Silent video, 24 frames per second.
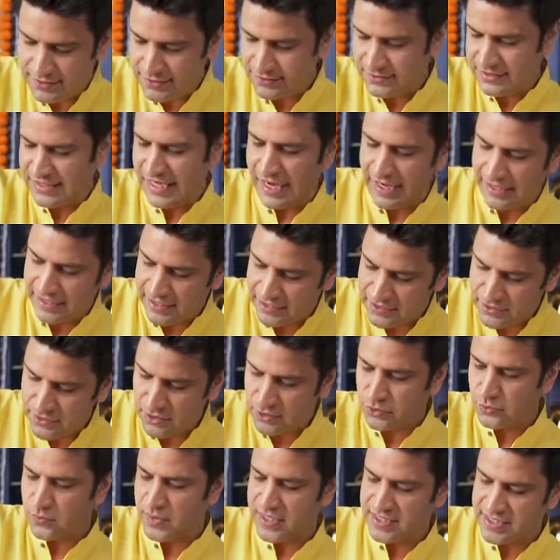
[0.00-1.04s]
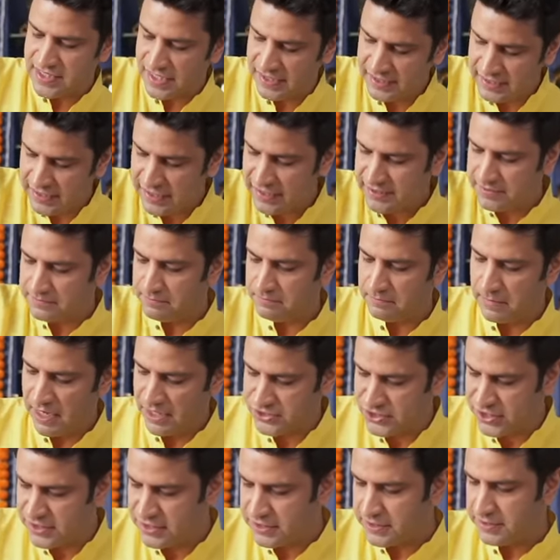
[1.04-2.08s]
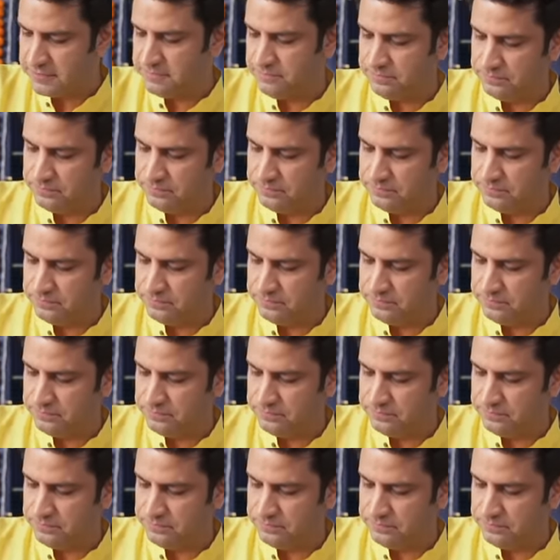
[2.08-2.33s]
सो द आइडिया इज नॉट टू वेस्ट एनीथिंग मैश इट